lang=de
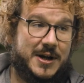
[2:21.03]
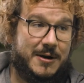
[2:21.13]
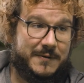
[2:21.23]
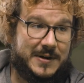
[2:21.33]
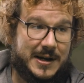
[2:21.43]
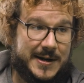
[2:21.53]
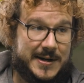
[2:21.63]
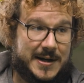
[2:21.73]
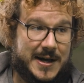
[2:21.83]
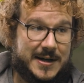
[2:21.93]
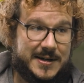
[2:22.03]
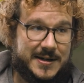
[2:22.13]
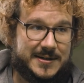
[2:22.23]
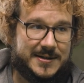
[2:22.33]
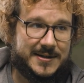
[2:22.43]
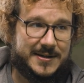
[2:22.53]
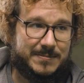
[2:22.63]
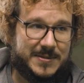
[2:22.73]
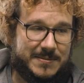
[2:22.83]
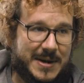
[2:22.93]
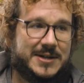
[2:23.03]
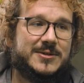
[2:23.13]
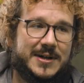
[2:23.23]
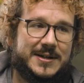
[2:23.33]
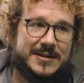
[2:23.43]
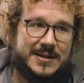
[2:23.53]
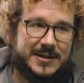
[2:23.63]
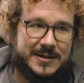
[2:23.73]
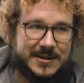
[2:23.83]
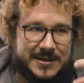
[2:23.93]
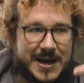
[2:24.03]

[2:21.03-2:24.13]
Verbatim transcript: aufgeladen nachdenkst, ähm, dann merkst du halt tatsächlich, das